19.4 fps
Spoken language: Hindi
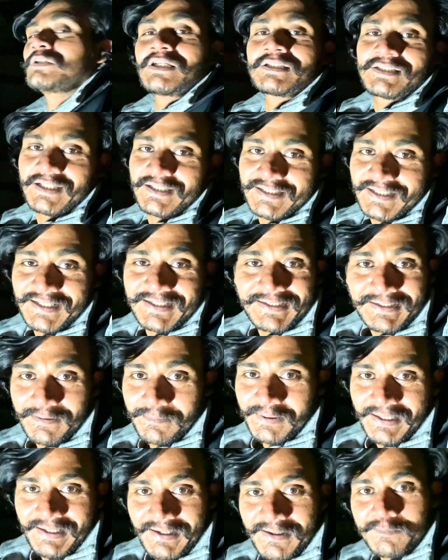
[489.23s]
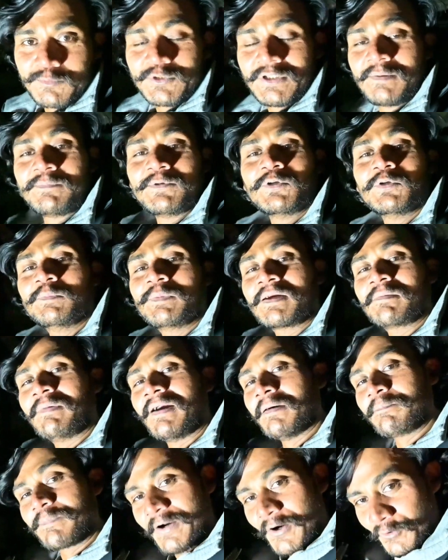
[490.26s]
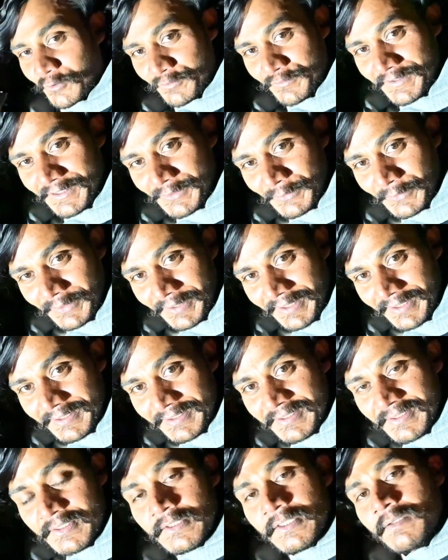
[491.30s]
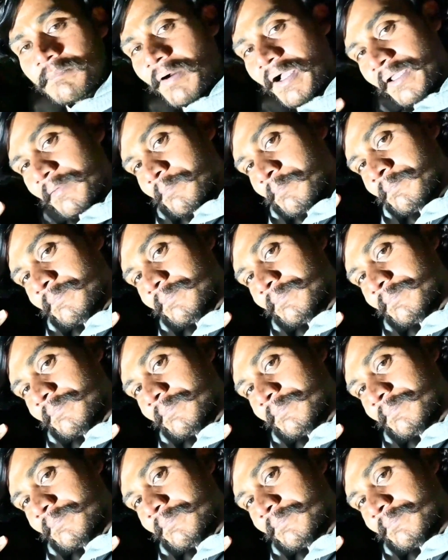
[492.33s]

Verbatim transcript: अच्छा शेल्टर बना है मुझे अपने ऊपर बड़ा प्राउड फील हो रहा है भाई